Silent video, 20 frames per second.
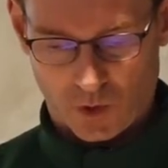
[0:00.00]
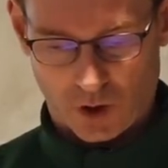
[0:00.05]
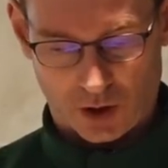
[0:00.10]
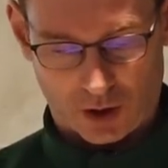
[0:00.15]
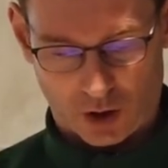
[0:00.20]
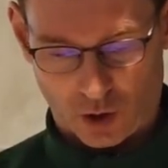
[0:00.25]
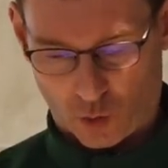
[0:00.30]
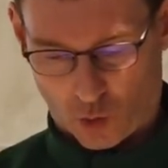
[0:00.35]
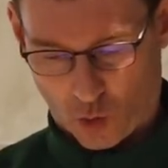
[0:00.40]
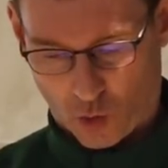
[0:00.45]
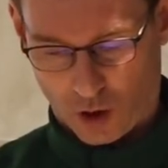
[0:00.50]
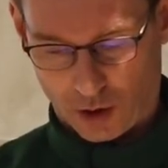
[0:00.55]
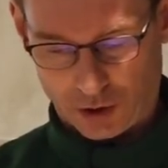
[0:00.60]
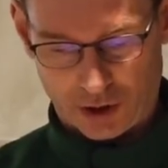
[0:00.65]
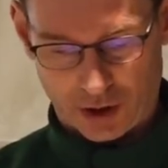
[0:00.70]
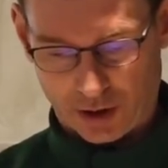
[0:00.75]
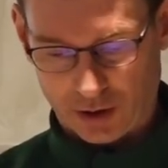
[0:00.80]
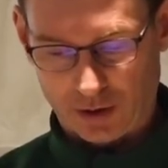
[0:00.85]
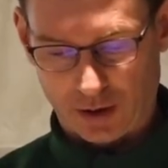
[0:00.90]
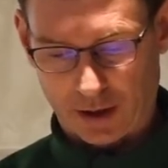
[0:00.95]
一个过
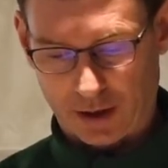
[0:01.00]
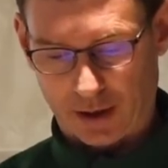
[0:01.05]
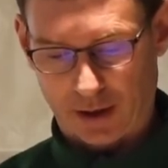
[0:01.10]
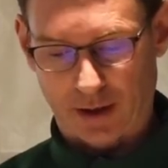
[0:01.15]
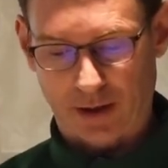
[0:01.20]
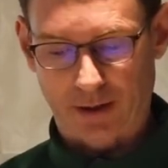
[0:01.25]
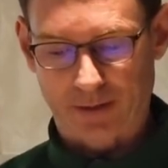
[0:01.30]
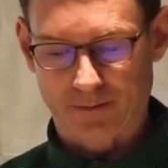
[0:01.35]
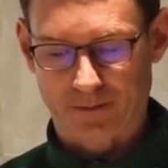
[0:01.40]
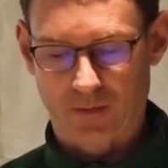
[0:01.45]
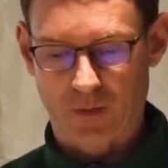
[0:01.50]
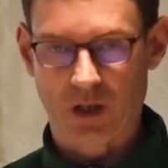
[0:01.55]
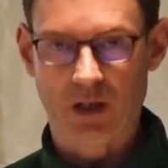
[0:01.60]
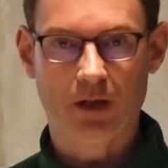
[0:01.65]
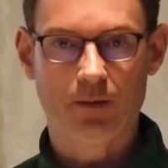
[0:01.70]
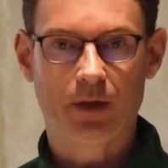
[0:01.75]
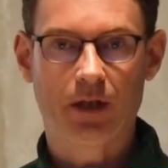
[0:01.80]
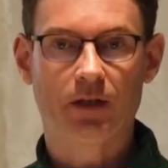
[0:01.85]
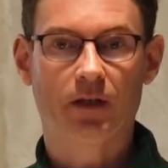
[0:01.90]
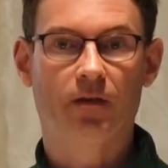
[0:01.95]
程的里
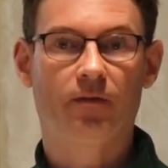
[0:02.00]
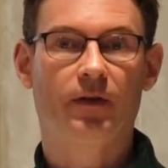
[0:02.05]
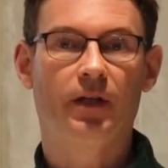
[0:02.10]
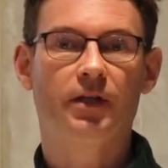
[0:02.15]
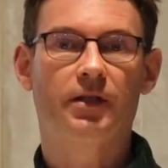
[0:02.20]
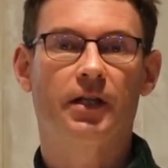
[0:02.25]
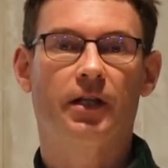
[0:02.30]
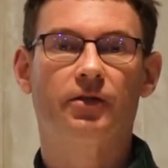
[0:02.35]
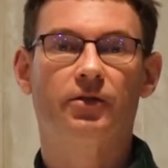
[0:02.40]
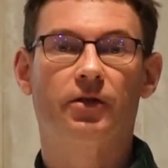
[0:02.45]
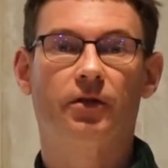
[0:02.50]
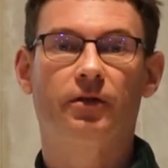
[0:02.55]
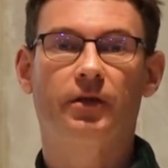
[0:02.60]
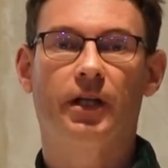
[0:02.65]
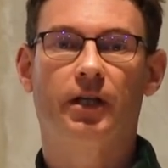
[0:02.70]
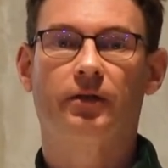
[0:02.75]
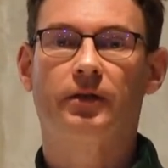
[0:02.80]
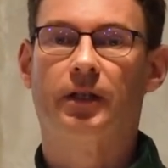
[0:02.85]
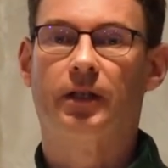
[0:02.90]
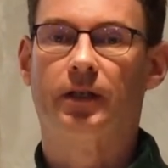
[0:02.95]
面的非常重
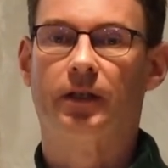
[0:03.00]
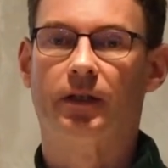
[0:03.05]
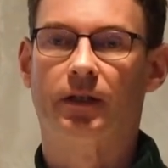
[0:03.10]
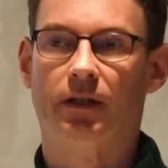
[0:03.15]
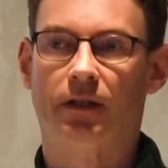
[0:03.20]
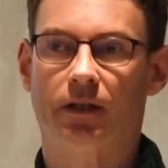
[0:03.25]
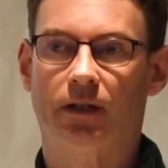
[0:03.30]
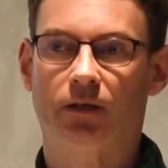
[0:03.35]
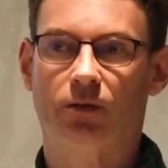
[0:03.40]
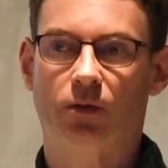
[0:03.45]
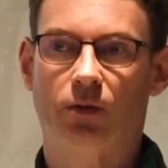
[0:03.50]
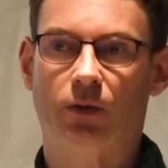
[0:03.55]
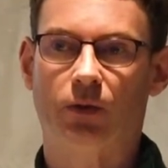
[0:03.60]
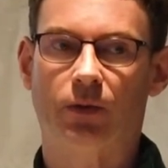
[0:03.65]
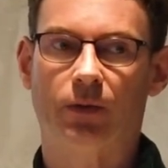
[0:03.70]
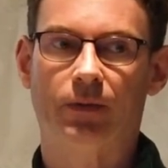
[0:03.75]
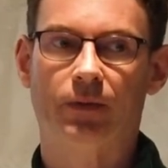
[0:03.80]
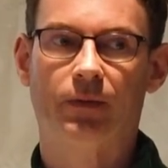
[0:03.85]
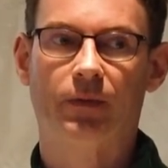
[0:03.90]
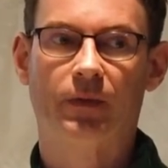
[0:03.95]
要的人
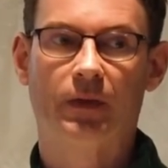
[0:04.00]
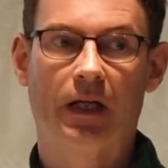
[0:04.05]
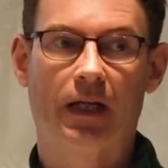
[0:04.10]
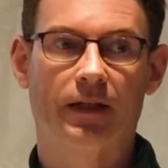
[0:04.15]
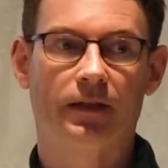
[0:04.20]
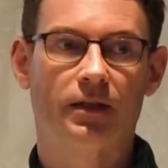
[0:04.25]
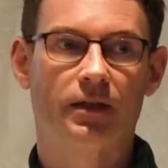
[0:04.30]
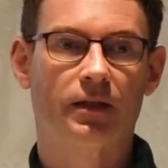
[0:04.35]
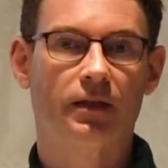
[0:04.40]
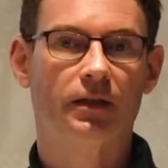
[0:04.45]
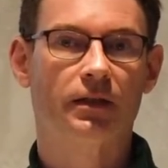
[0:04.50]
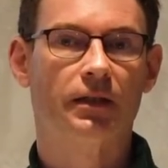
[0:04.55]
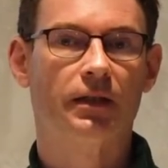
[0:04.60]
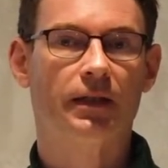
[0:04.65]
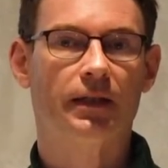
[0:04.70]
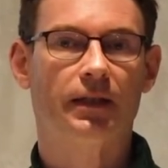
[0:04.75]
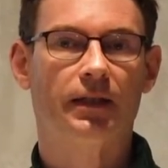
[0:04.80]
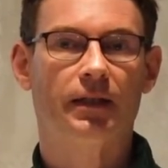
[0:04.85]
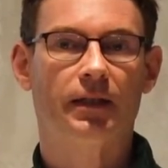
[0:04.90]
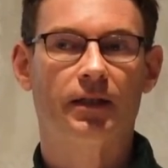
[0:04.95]
物，他是
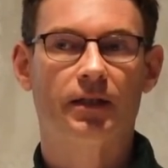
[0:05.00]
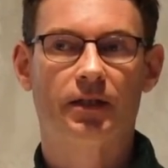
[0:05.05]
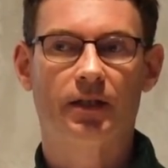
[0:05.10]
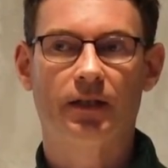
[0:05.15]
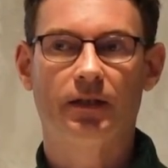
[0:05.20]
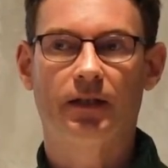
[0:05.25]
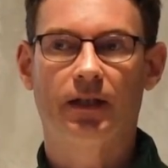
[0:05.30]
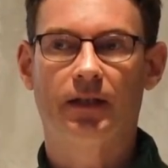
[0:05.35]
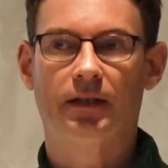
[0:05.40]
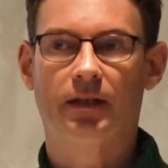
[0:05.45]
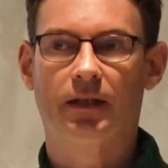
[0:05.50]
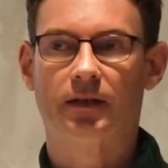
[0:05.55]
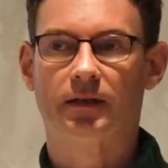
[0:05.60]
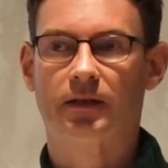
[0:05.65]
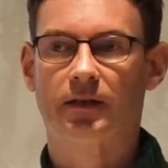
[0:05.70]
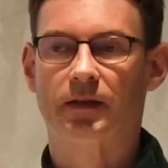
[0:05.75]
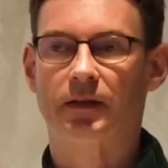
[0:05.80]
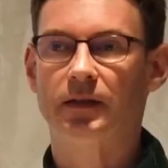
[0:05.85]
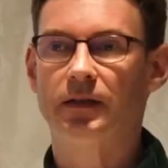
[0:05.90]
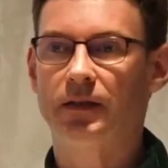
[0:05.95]
圣殿的
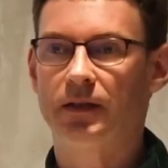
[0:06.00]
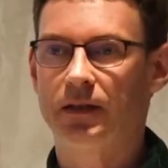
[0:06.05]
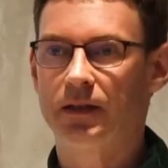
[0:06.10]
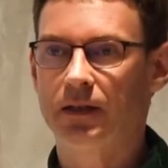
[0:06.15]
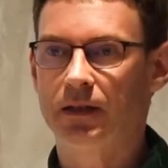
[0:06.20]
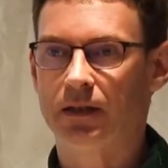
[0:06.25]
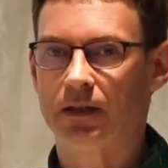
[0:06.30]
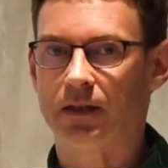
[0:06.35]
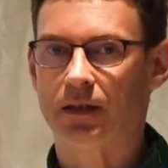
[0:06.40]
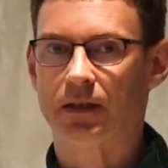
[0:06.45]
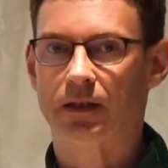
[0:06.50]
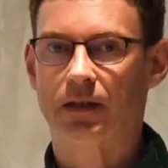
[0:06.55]
司机。